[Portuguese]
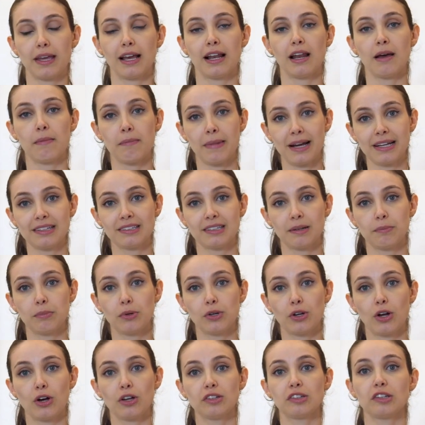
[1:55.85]
ela é mais
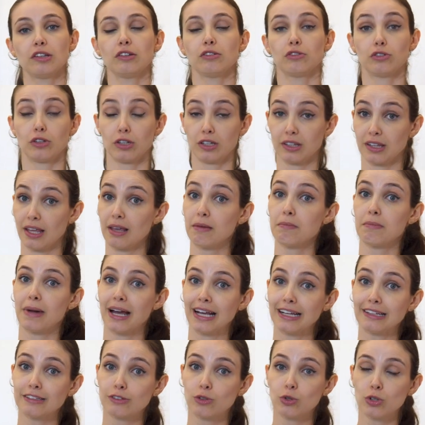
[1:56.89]
saborosa, só que tem
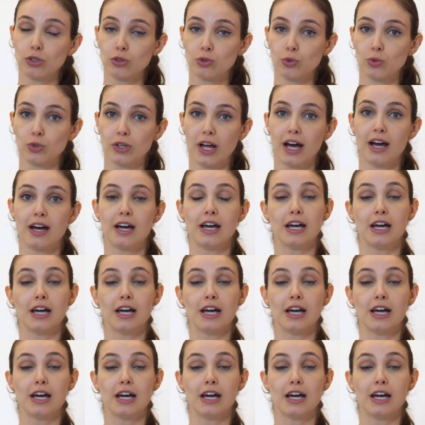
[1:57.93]
mais gordura.